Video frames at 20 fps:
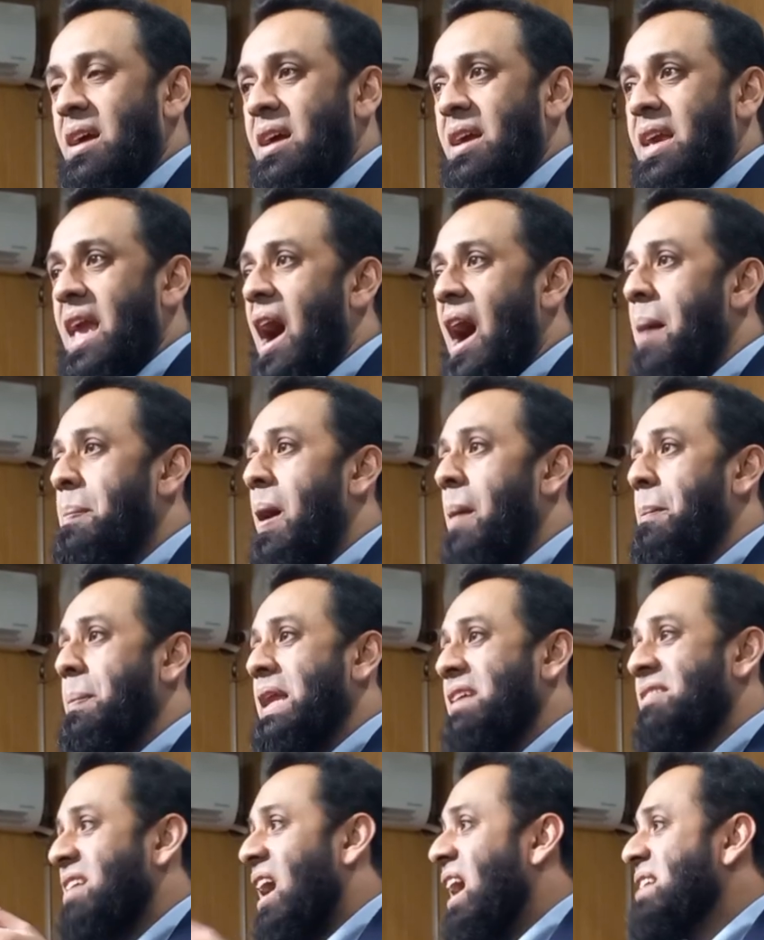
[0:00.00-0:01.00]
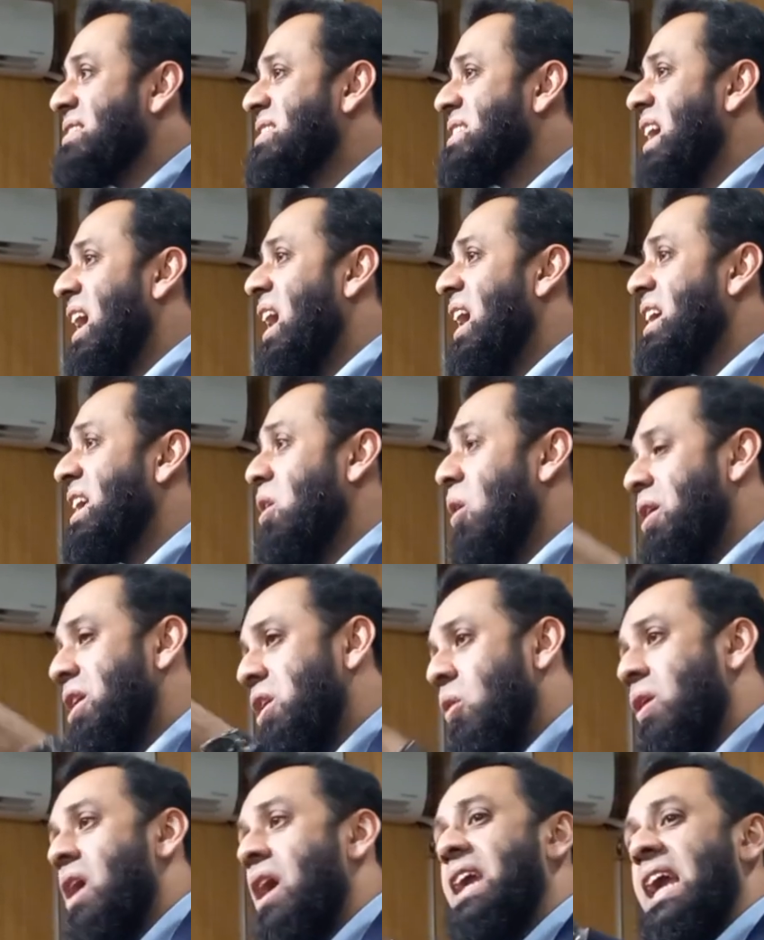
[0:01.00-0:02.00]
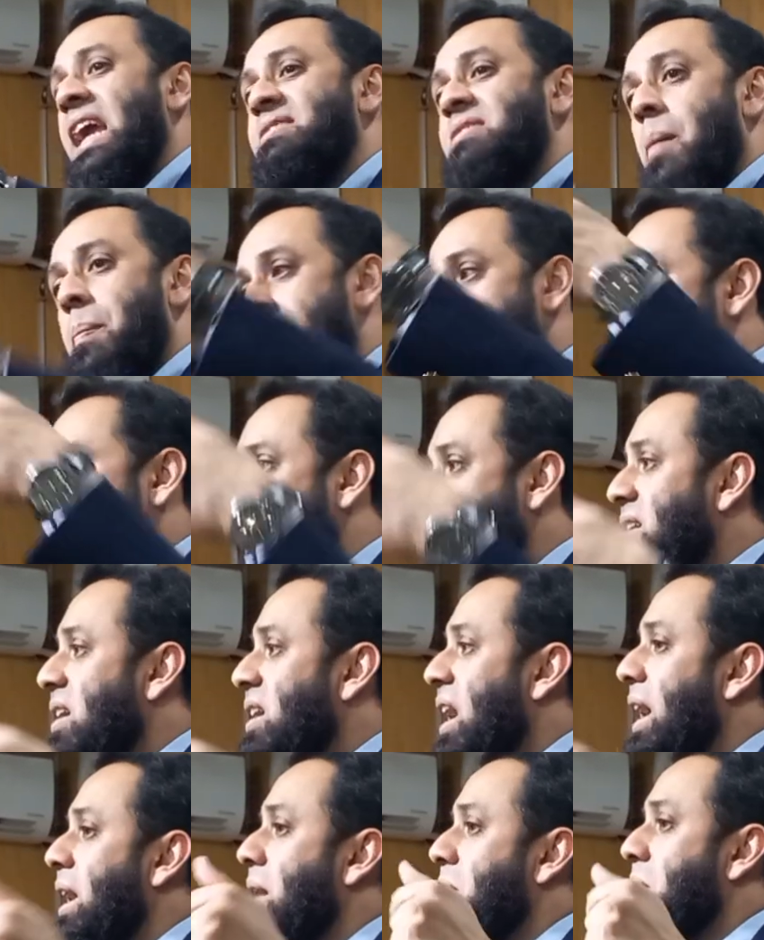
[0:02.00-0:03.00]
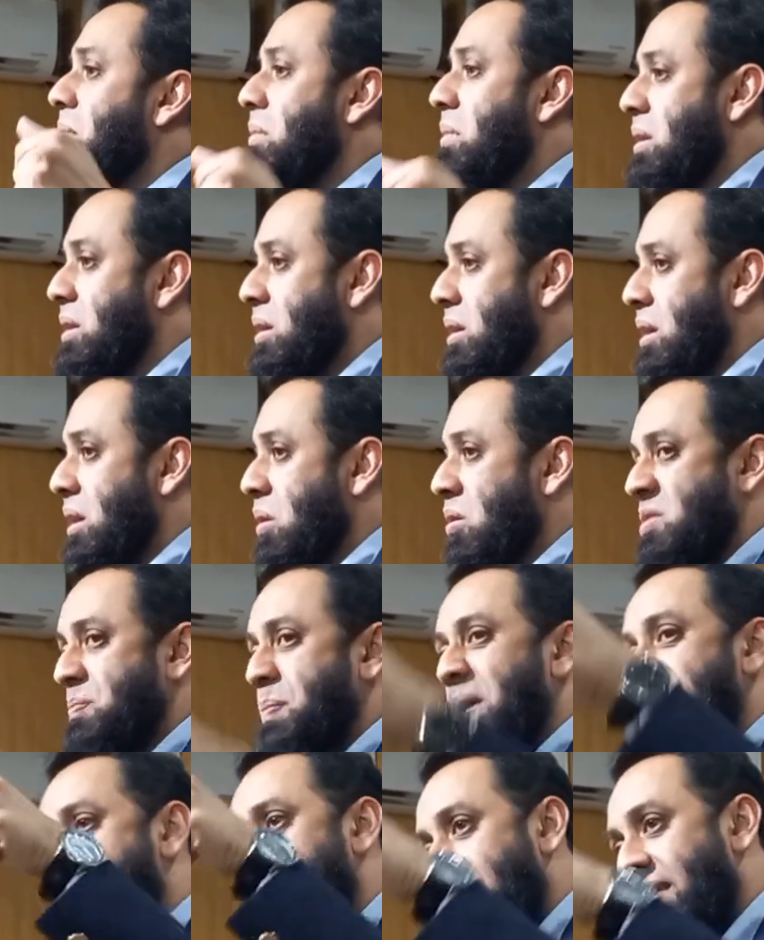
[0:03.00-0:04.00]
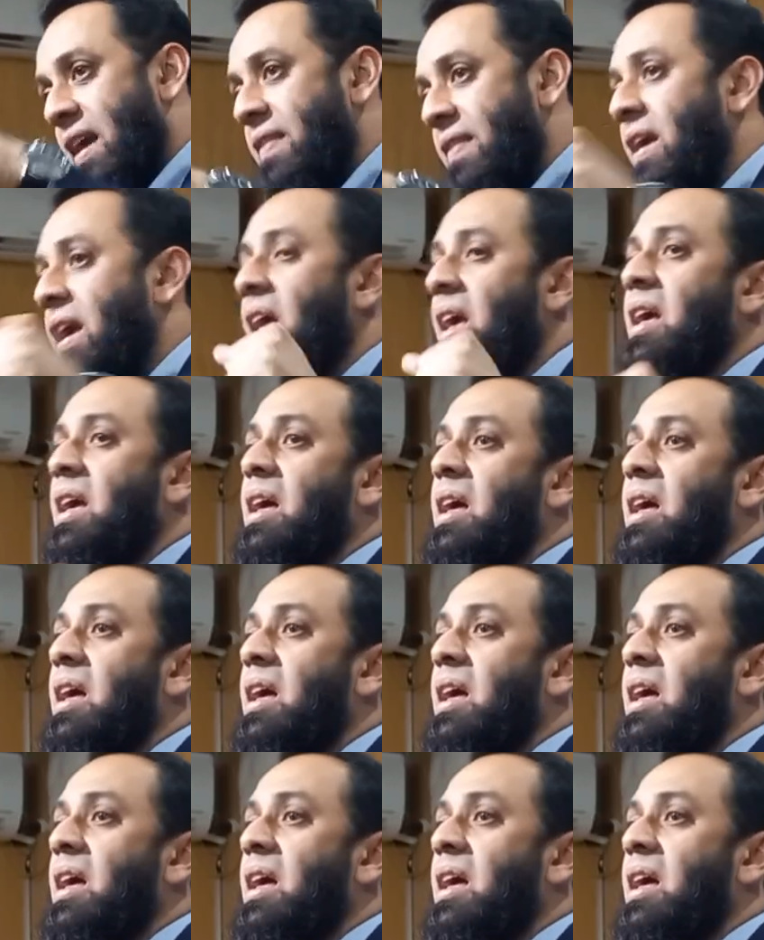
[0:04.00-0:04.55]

कि आप अपनी सास का की ऑडियो का केस अपने पास लगाएं उस पर स्टे दे दें